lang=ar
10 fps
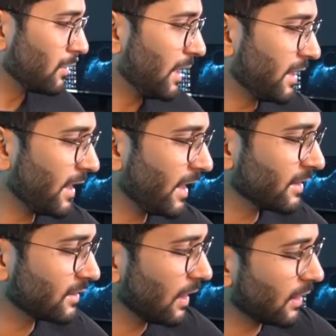
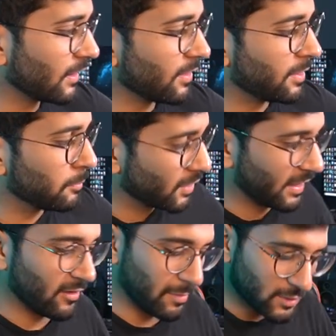بعدين تاخذ
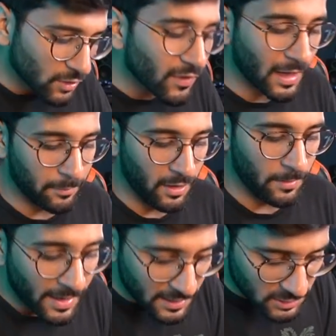مقص بس شوفوا الغباء
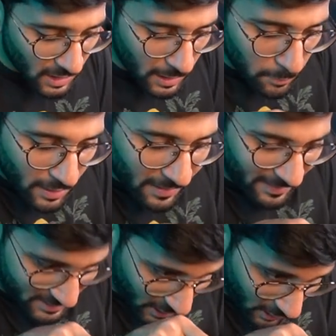انا اشتري المقص
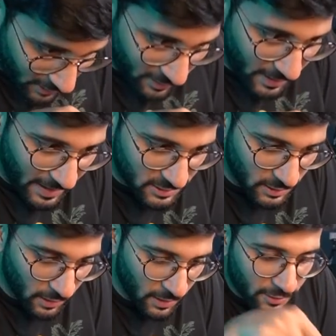عشان اقص هاي
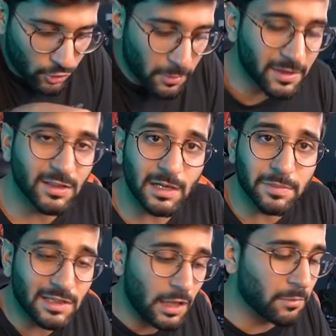الاشياء تقوم انت
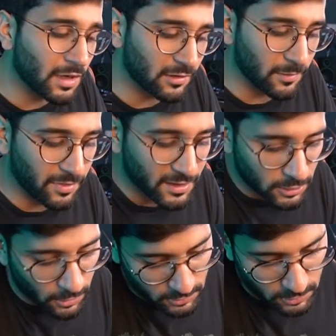تربط لي المقص بذي
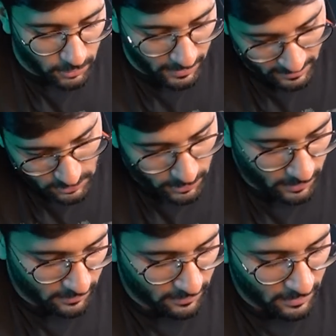شلون شلون الحين شلون
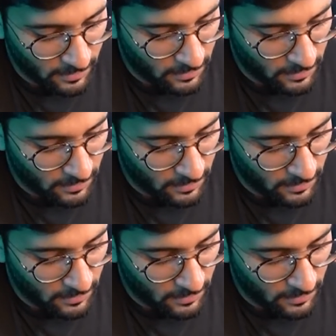اقصه